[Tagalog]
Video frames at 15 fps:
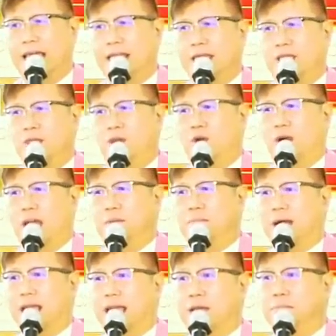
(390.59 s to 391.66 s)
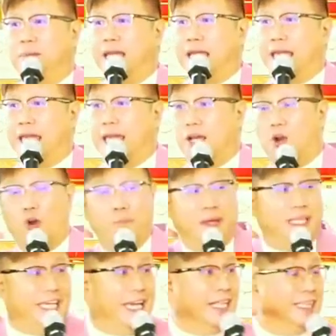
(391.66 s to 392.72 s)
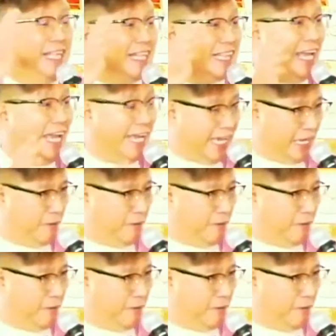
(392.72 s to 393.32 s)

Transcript: ninyo ay maging bingi, comedy ang dating.